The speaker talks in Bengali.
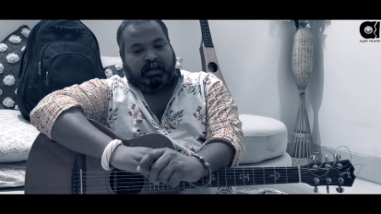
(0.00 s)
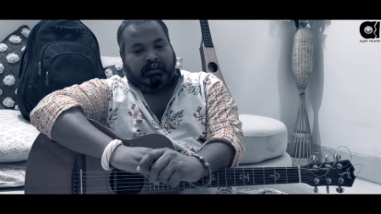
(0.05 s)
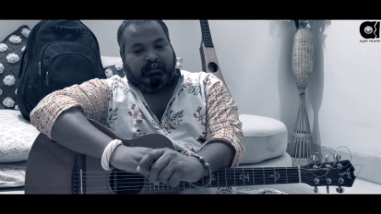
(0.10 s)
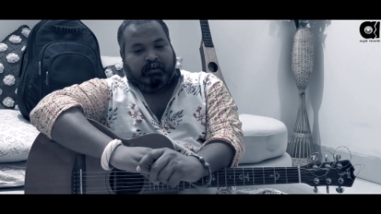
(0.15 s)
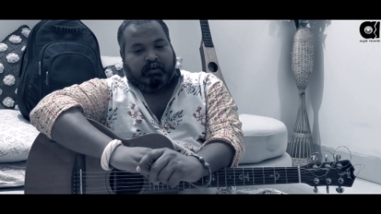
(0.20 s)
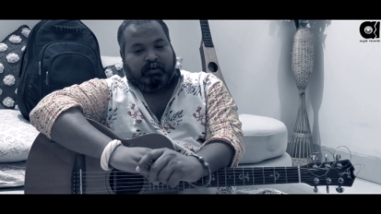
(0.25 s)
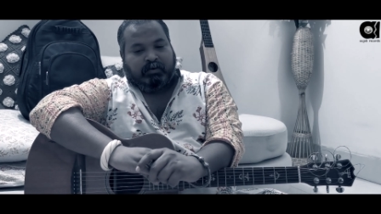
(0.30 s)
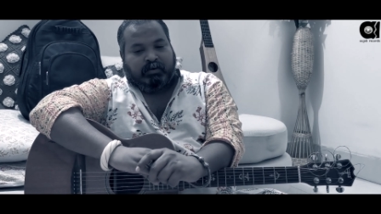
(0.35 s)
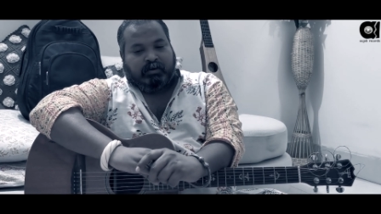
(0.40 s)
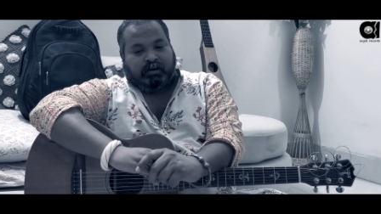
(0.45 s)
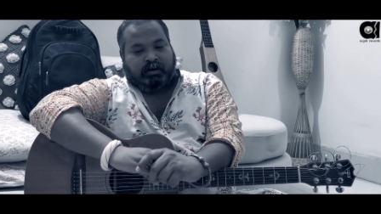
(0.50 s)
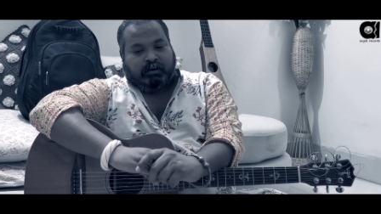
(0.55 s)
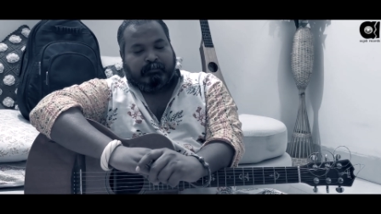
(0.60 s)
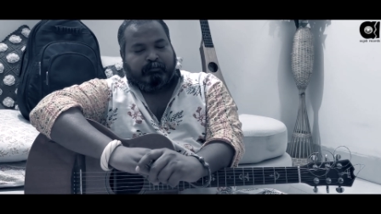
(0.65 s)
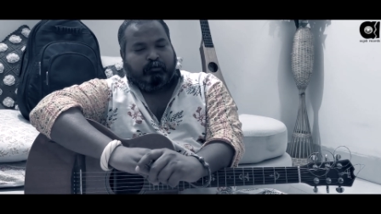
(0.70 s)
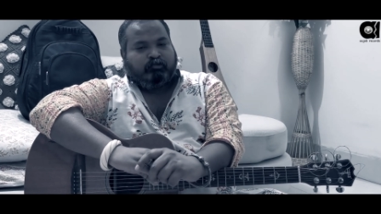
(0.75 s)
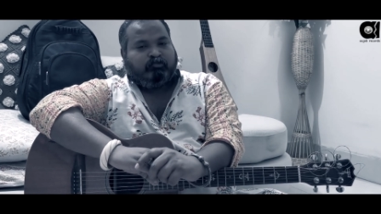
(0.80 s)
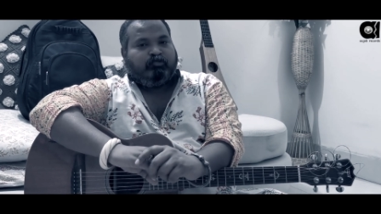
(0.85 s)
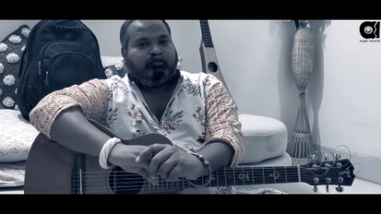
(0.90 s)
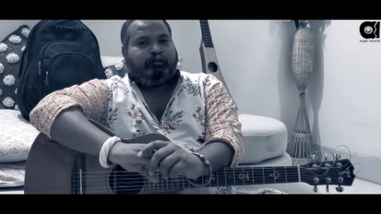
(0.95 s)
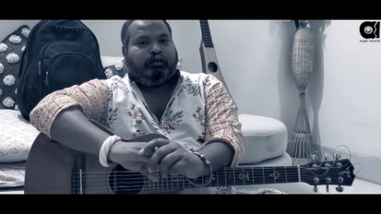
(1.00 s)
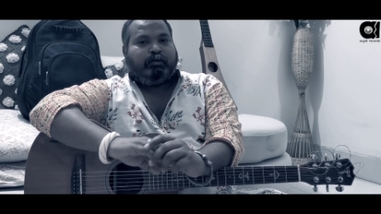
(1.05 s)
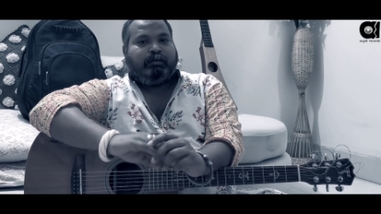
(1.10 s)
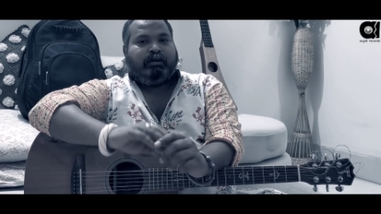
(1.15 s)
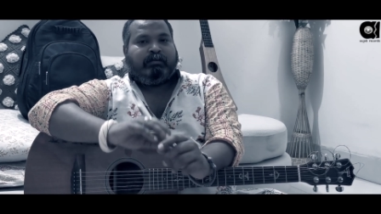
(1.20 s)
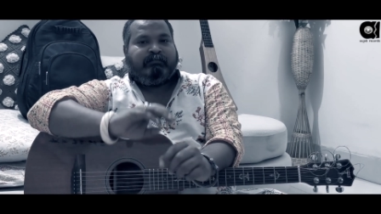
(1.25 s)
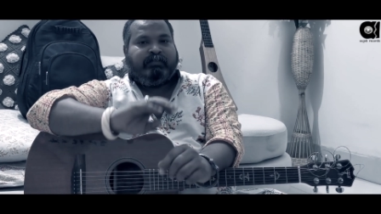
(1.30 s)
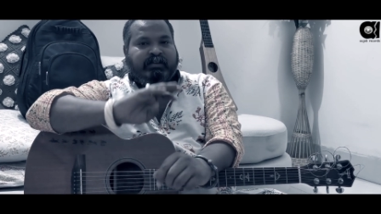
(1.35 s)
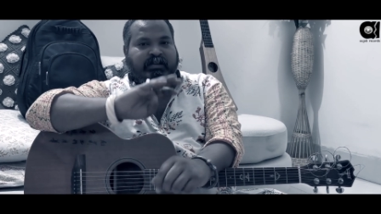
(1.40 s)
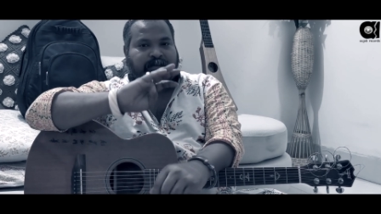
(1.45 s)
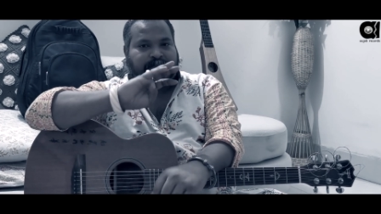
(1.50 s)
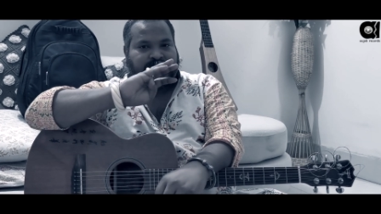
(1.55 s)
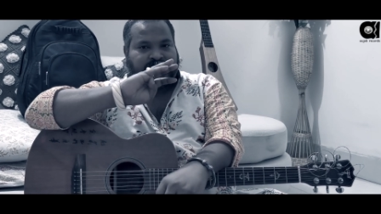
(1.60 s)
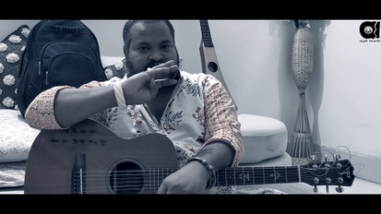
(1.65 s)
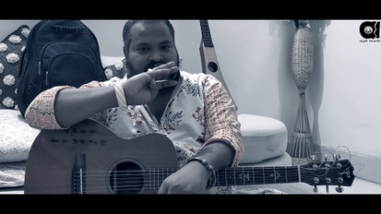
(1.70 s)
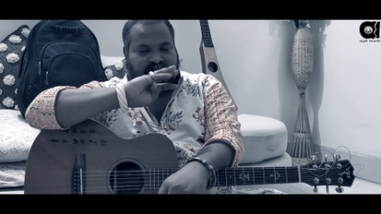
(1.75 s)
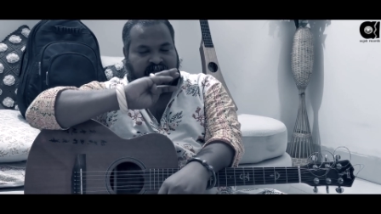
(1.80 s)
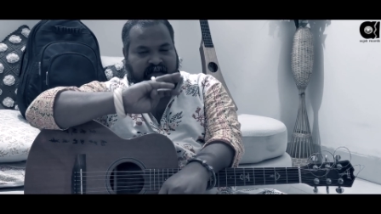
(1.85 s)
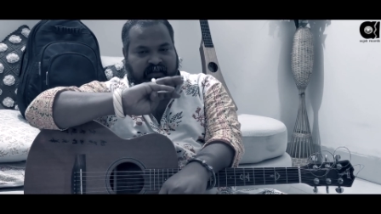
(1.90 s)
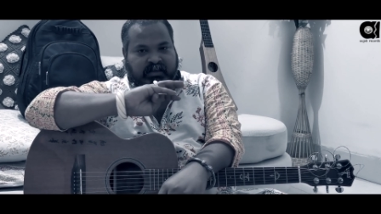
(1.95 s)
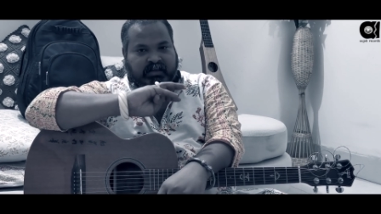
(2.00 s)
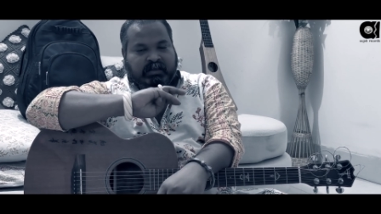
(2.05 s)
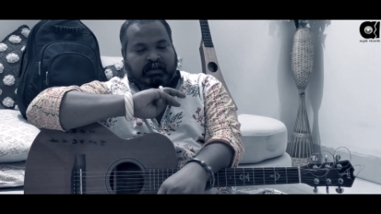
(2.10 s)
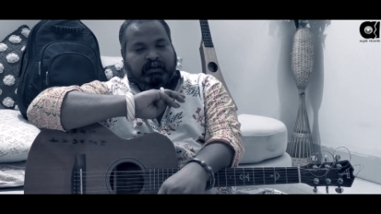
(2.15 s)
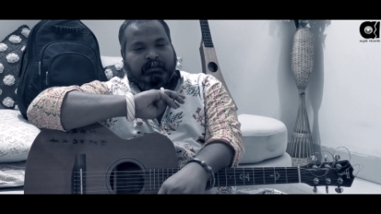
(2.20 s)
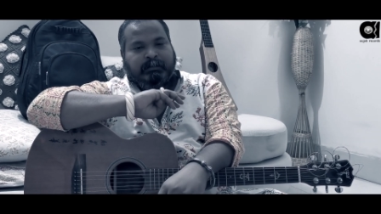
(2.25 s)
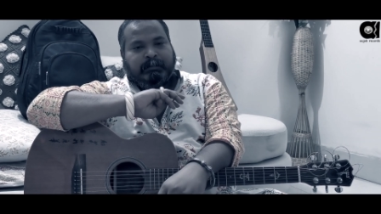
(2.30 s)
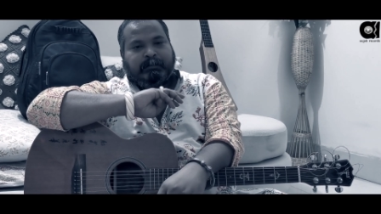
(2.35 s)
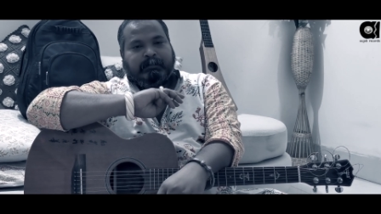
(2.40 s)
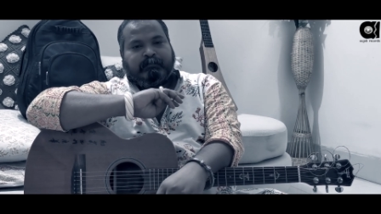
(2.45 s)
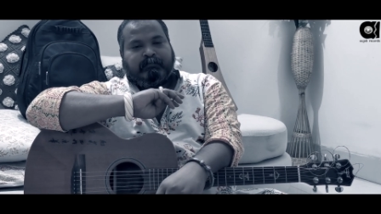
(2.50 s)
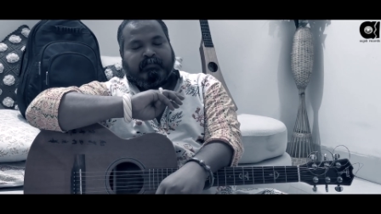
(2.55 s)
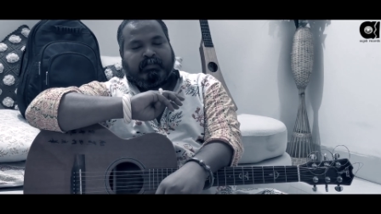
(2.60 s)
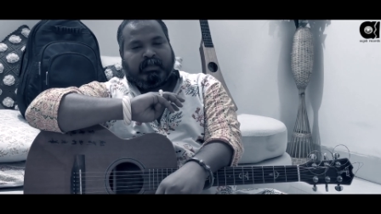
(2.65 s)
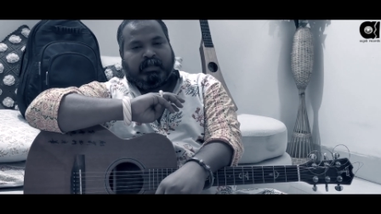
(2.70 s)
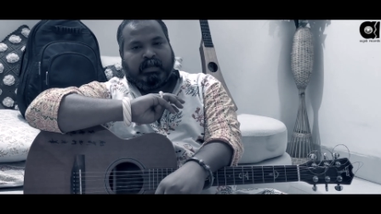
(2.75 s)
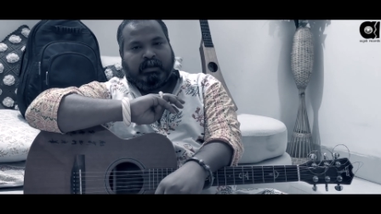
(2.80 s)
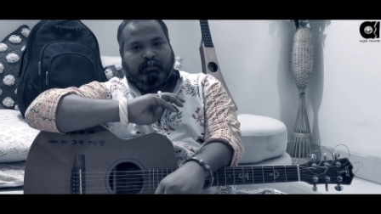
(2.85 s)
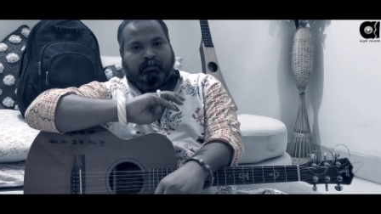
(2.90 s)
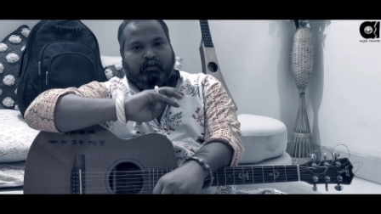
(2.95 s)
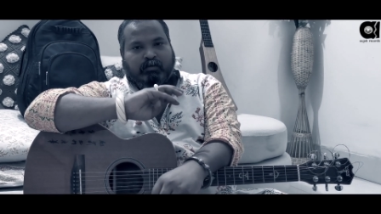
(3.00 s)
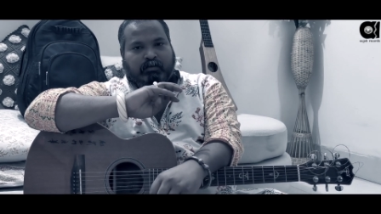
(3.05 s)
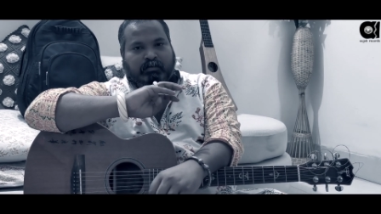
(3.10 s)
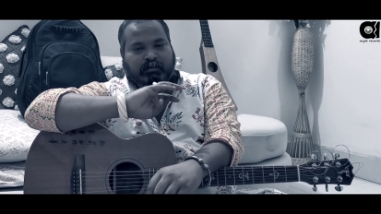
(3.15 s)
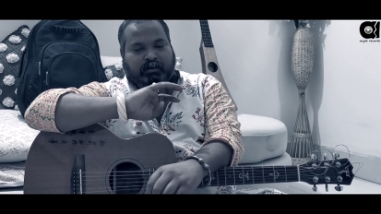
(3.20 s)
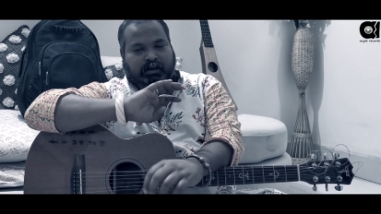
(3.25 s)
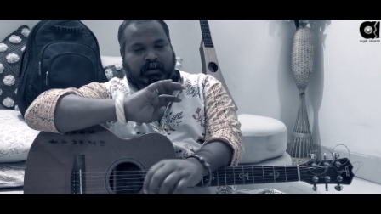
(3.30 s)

এবং প্রচুর পরিমাণ ভিটামিন সি এবং